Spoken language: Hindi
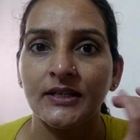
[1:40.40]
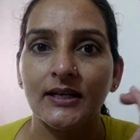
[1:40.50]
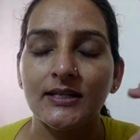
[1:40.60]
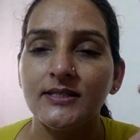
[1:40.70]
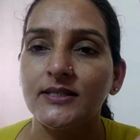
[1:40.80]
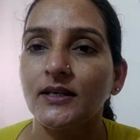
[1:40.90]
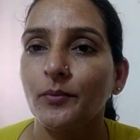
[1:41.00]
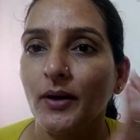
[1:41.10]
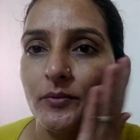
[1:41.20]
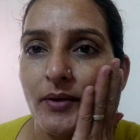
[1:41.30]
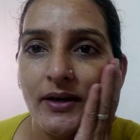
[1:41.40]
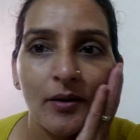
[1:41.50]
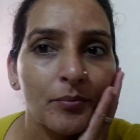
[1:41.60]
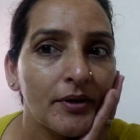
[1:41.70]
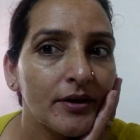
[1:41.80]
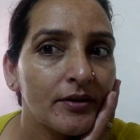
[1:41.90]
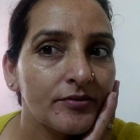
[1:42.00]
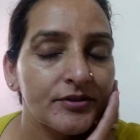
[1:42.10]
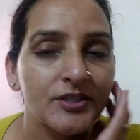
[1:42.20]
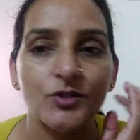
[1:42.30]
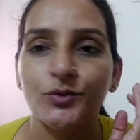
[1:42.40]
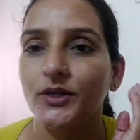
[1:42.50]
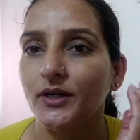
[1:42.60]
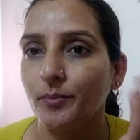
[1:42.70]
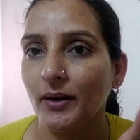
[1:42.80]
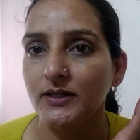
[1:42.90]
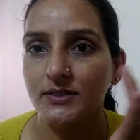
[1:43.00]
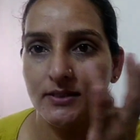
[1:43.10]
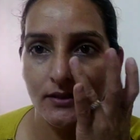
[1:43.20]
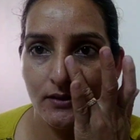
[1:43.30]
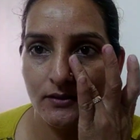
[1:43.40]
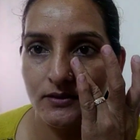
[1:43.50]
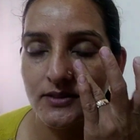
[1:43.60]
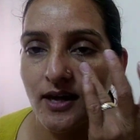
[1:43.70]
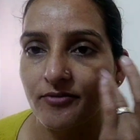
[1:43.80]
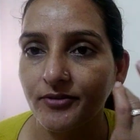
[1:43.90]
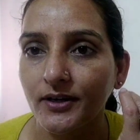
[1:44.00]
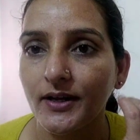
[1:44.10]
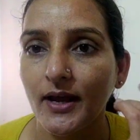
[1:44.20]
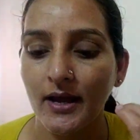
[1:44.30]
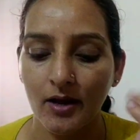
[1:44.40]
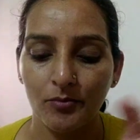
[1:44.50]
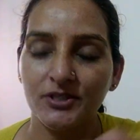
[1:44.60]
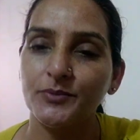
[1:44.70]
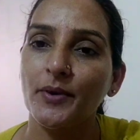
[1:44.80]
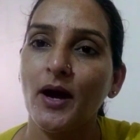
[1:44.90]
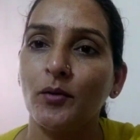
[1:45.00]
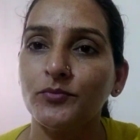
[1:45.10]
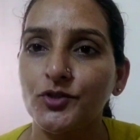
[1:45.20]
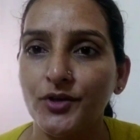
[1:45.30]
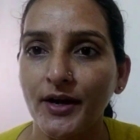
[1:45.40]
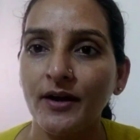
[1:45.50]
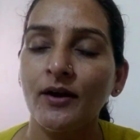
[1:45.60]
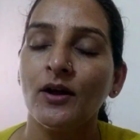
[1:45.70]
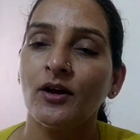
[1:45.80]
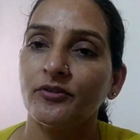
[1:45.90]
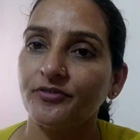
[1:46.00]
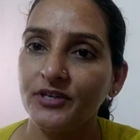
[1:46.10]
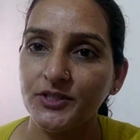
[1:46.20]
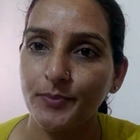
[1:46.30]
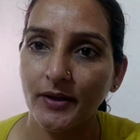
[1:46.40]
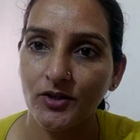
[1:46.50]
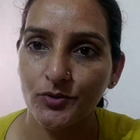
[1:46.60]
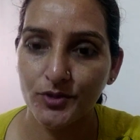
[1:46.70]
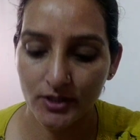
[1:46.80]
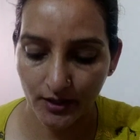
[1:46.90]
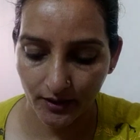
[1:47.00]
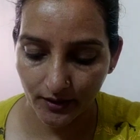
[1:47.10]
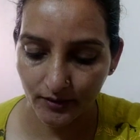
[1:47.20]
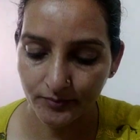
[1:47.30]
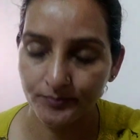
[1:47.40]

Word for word: क्लिनजिंग के बाद मैंने अपने फेस को ठंडे पानी से साफ कर लिया है अब इस पे हम जो है फेस पैक यूज करेंगे